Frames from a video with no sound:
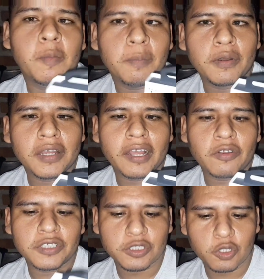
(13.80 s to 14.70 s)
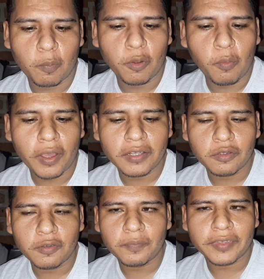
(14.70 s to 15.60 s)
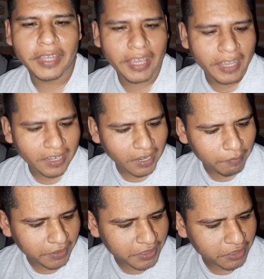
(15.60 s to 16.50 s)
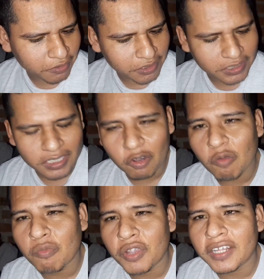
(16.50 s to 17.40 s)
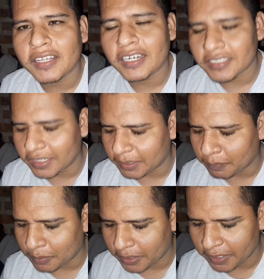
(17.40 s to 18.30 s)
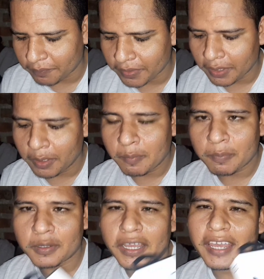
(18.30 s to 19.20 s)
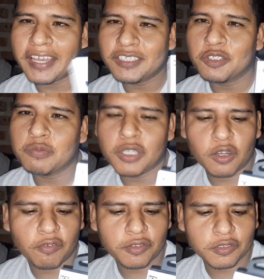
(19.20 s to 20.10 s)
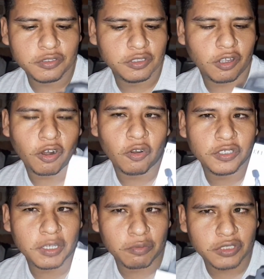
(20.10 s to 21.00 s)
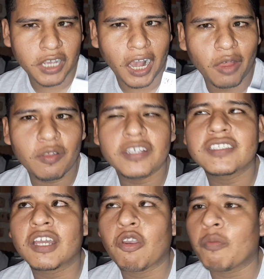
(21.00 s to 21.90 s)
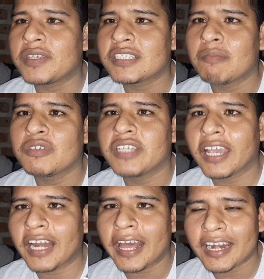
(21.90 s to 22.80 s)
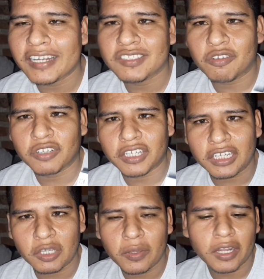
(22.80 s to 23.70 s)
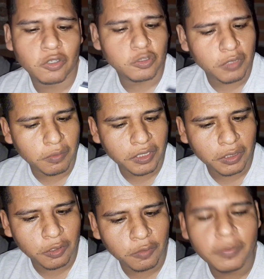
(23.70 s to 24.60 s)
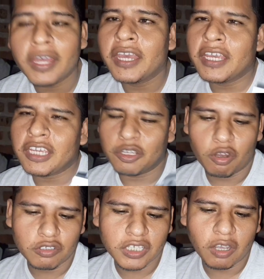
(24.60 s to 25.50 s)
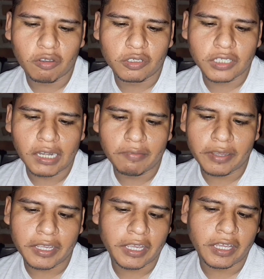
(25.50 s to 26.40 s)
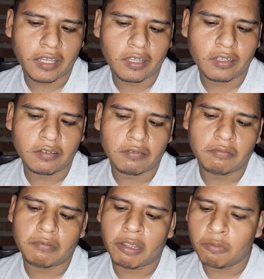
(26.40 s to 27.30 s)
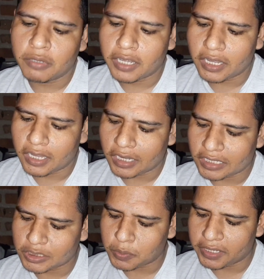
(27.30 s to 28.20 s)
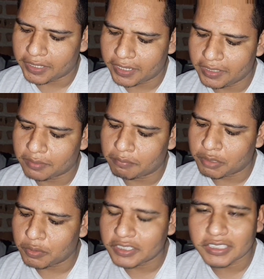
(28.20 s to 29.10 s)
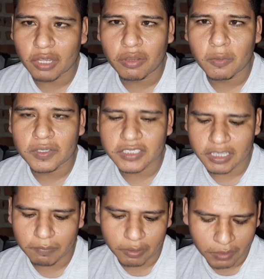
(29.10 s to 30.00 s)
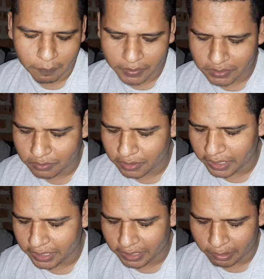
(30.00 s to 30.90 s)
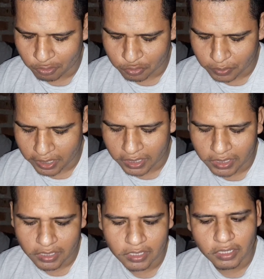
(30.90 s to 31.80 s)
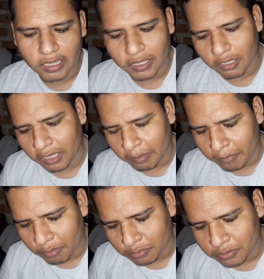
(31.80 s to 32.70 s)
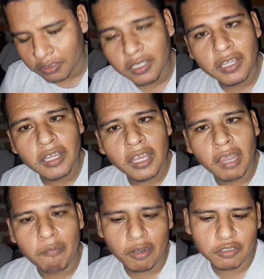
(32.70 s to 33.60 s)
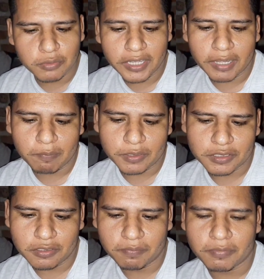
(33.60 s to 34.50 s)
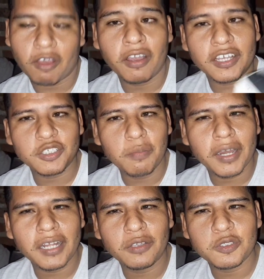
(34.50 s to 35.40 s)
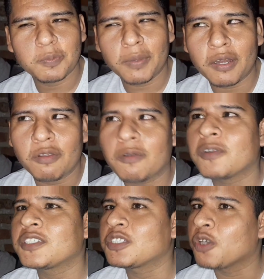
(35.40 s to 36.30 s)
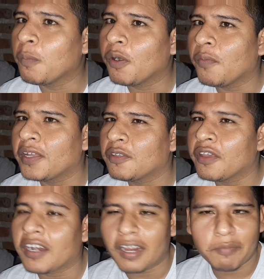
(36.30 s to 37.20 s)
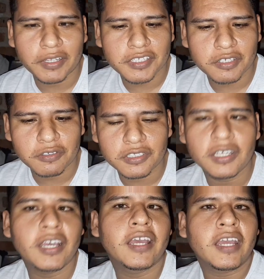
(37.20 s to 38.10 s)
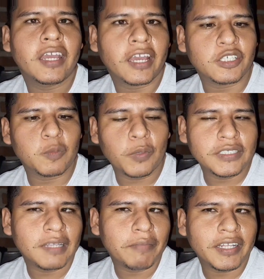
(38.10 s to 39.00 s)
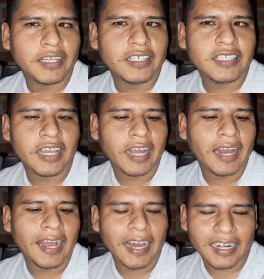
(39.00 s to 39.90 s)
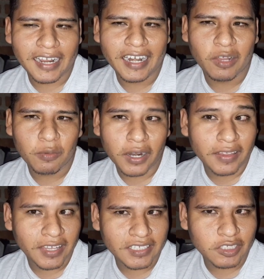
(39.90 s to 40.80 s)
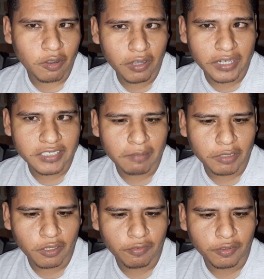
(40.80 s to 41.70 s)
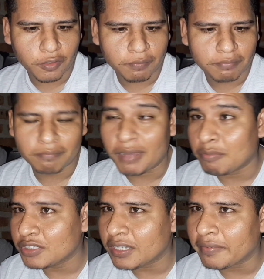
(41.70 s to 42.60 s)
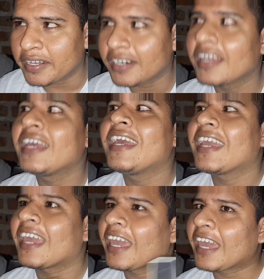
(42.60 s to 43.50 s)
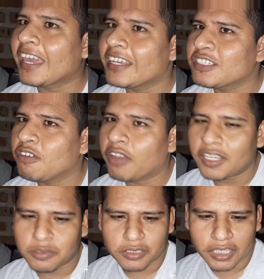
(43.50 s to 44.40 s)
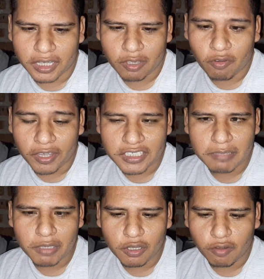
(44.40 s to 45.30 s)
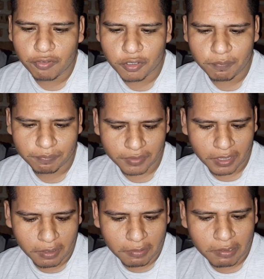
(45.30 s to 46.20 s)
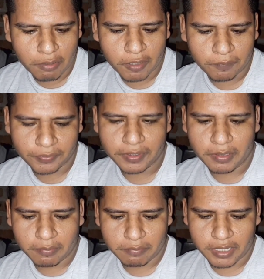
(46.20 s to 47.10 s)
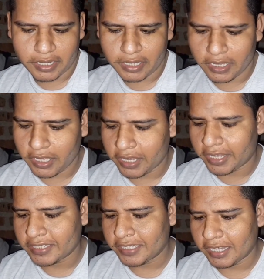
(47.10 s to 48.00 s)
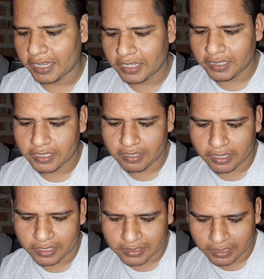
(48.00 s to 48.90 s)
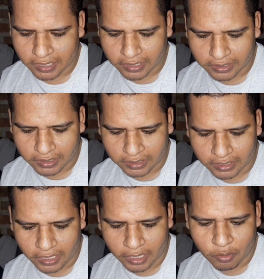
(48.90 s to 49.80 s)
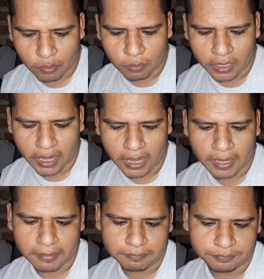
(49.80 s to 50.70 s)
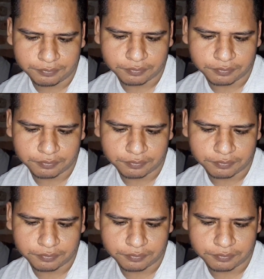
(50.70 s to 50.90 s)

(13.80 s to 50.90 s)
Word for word: porque los estoy probando y realmente chicos que es algo muy interesante. ¿Por qué? Porque estos micrófonos los he buscado desde que comenzamos a crearles contenido en el 2021 y no los encontraba y en una casualidad vi un estado de WhatsApp de una persona y los vi ahí y le dije que me los que me los venda, pues no, aunque son baratos, pero los estoy probando y realmente chicos que supuestamente dicen que la carga le dura 10 horas al micrófono. Vamos a ver qué es lo que sucede con este micrófono. Y bueno, viene en esta cajita, que esta cajita trae una